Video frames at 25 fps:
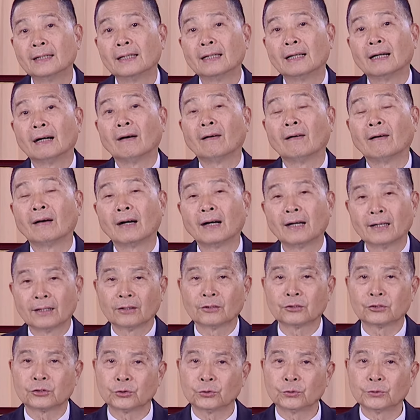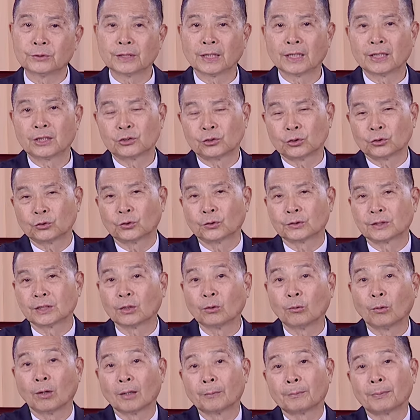好，还有数学的九九
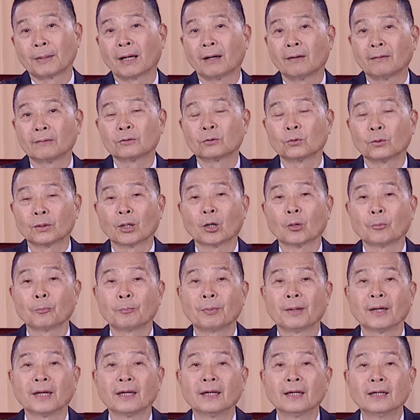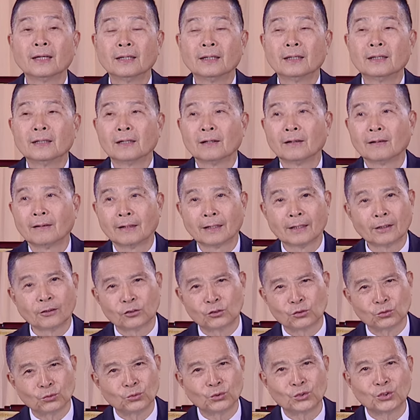乘法表都要背，好，还有
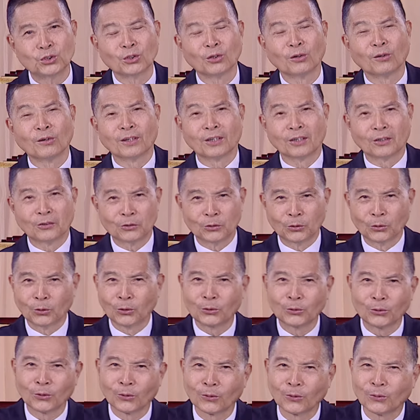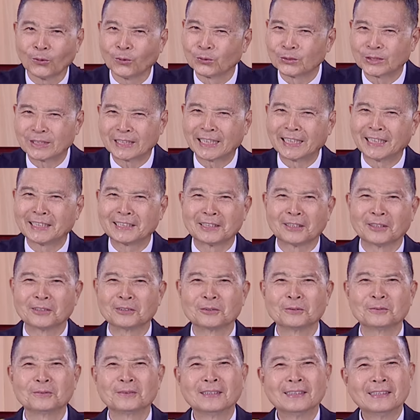足球、游泳哦，现在小
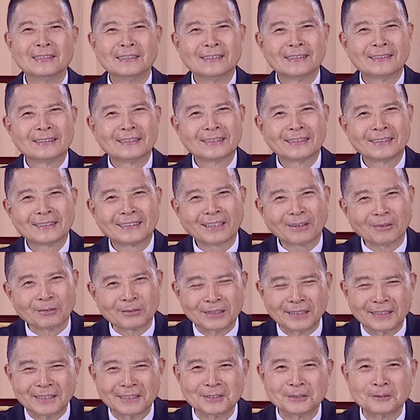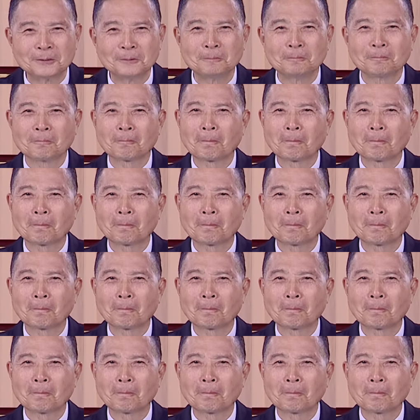子到底是